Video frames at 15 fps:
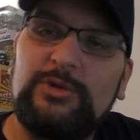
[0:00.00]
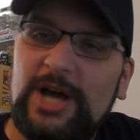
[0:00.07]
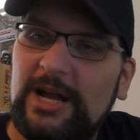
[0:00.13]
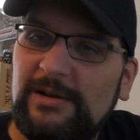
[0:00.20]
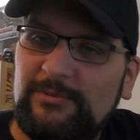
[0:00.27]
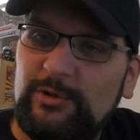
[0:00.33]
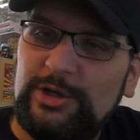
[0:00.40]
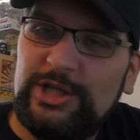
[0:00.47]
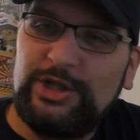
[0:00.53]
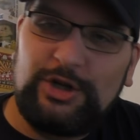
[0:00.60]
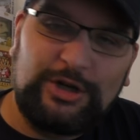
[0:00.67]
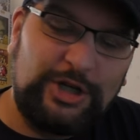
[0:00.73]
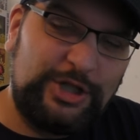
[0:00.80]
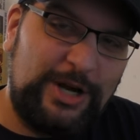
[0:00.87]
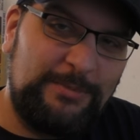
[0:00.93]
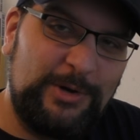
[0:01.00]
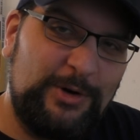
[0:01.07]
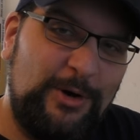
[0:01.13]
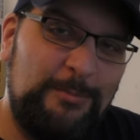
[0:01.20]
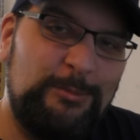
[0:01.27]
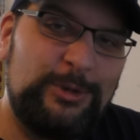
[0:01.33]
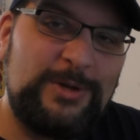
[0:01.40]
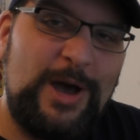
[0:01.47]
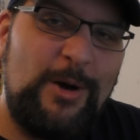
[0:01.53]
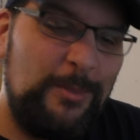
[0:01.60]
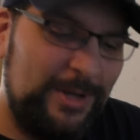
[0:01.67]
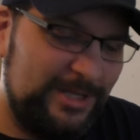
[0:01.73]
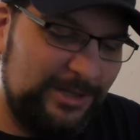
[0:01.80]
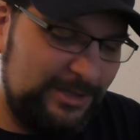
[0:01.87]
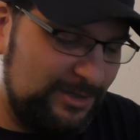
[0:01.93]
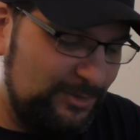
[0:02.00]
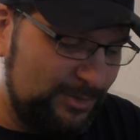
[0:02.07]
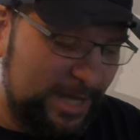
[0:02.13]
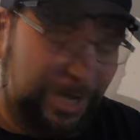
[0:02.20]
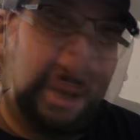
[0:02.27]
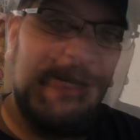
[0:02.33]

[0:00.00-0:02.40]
Gut, er hat dafür ein T-Shirt geschenkt bekommen, muss man ja auch mal dazu sagen.